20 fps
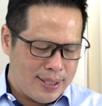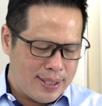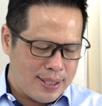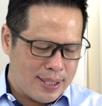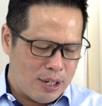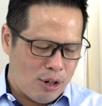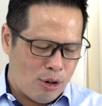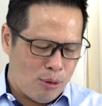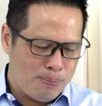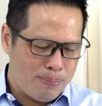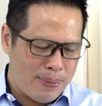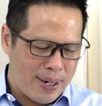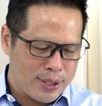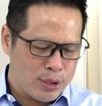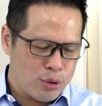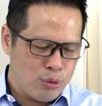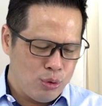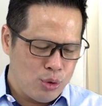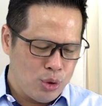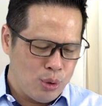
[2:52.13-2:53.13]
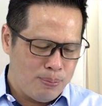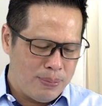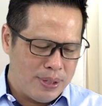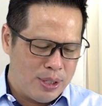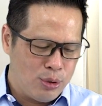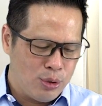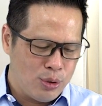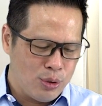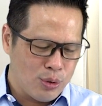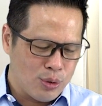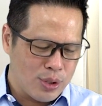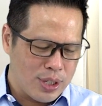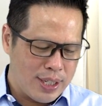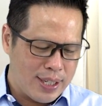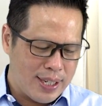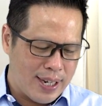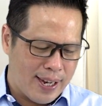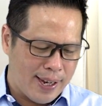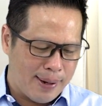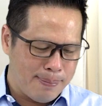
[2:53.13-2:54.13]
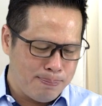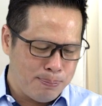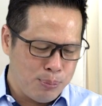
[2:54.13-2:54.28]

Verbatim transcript: engkau masuk untuk mendudukinya